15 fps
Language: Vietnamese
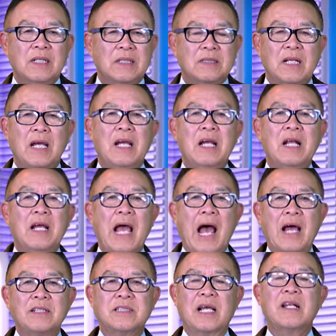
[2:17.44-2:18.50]
thì
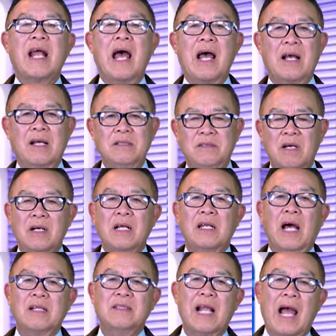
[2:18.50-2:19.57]
ai sẽ ra những cái
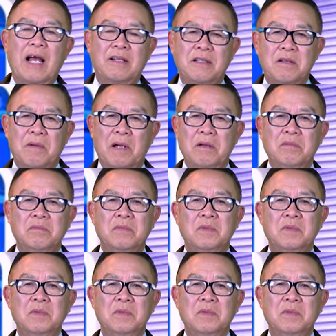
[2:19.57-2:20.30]
lệnh lạc như vậy?